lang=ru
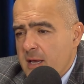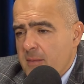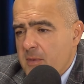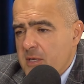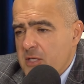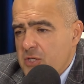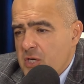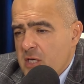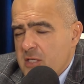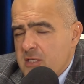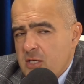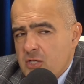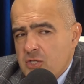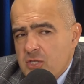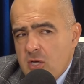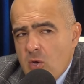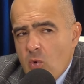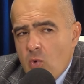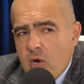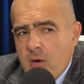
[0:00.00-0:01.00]
Мы сейчас
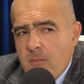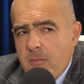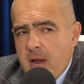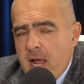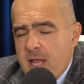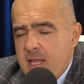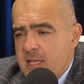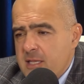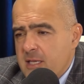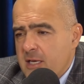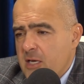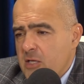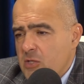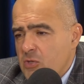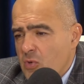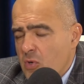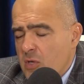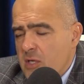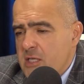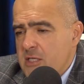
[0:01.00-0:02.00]
должны укреплять
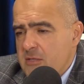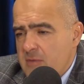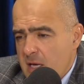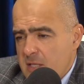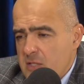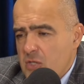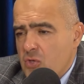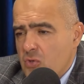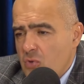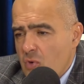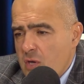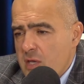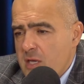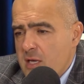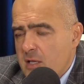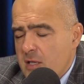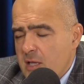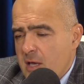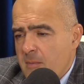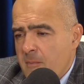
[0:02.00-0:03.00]
интеграционные связи, что и
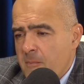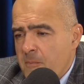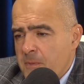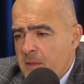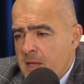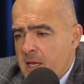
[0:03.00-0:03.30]
делаем.